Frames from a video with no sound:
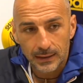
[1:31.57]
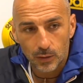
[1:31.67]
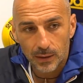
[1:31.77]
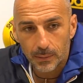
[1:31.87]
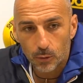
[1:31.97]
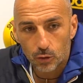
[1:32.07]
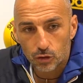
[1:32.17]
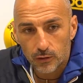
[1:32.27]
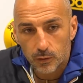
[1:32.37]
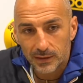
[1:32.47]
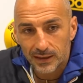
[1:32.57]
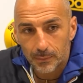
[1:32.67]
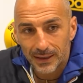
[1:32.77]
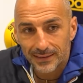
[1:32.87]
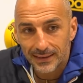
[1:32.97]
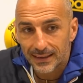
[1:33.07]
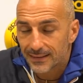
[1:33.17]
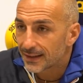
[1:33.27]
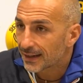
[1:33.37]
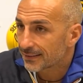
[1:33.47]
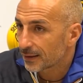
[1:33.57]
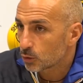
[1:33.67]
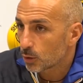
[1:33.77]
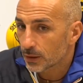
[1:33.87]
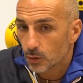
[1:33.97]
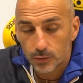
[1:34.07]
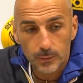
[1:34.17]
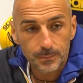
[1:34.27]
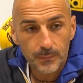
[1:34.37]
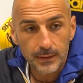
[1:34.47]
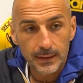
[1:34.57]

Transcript: non gli abbiamo concesso praticamente niente, da che è stato inoperoso.